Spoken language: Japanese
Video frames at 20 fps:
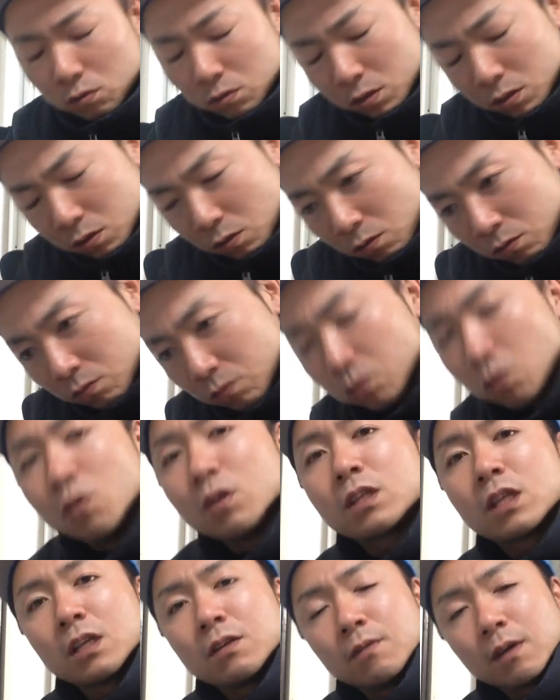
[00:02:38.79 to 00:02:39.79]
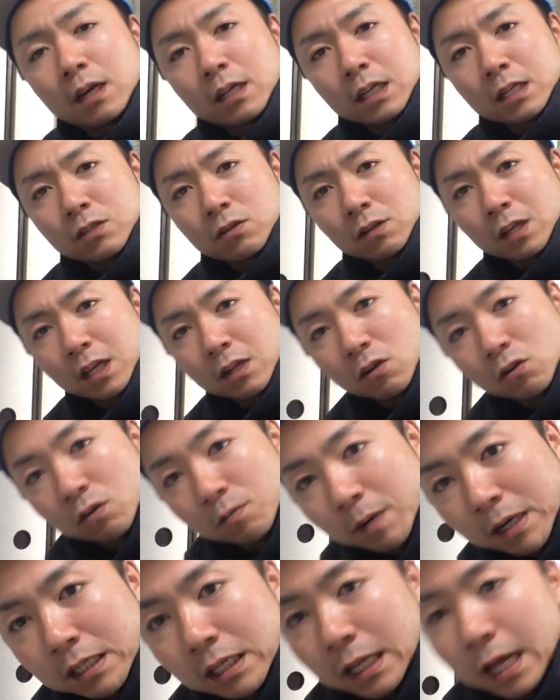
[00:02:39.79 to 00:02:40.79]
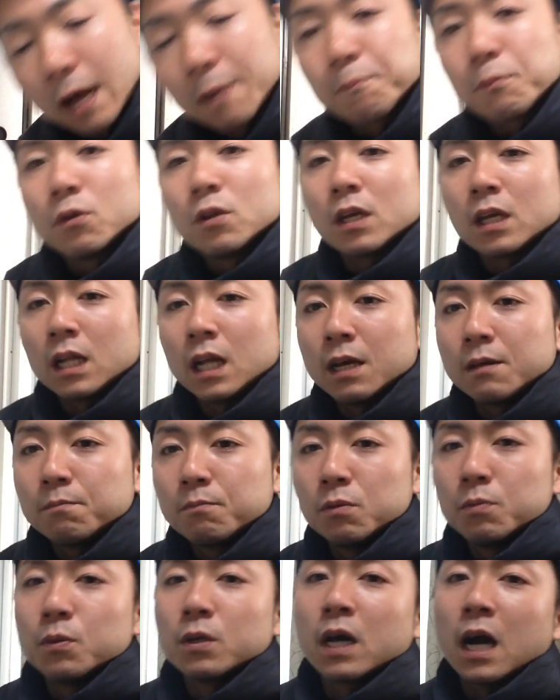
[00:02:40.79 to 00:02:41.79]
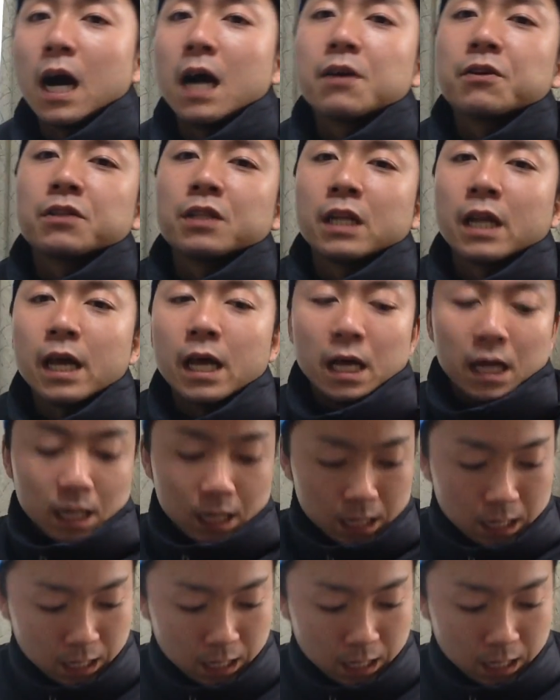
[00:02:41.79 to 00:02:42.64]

んどん動いてるわけですよねいろいろまだね発表できない部分があるんでね